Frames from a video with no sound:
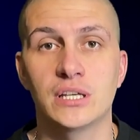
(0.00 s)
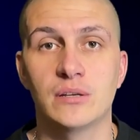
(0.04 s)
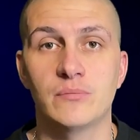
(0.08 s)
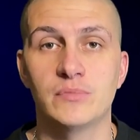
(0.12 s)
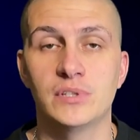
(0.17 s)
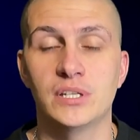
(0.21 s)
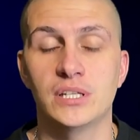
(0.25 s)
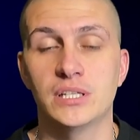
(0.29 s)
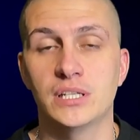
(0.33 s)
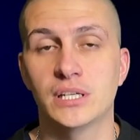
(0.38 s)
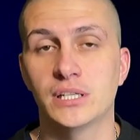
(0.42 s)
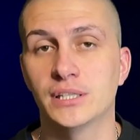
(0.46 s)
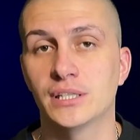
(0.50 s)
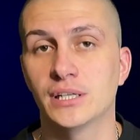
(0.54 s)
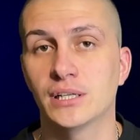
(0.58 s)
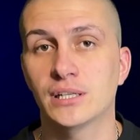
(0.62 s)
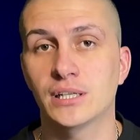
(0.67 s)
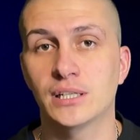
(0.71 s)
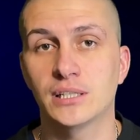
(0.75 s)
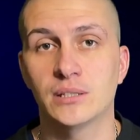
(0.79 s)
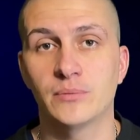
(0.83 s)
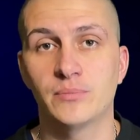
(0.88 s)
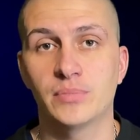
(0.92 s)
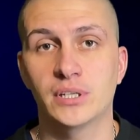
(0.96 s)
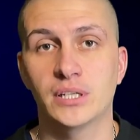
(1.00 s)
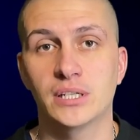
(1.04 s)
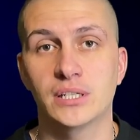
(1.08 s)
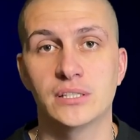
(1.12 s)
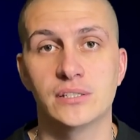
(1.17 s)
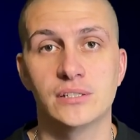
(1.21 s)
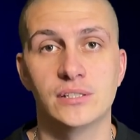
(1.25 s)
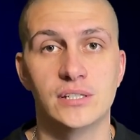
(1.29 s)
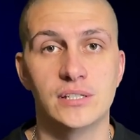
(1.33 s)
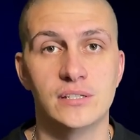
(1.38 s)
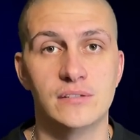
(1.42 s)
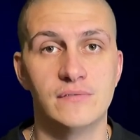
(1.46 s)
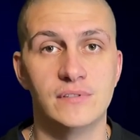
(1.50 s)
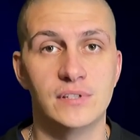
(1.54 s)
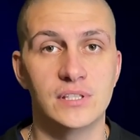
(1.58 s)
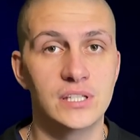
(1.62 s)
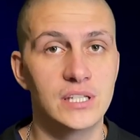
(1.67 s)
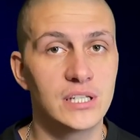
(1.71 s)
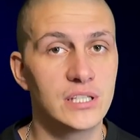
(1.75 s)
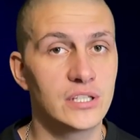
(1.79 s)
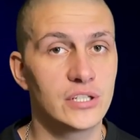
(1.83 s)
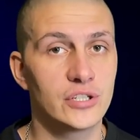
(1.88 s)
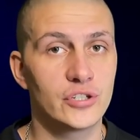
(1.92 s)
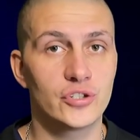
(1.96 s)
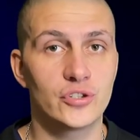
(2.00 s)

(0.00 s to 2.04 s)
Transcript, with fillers: Мне неоднократно приходили извинения,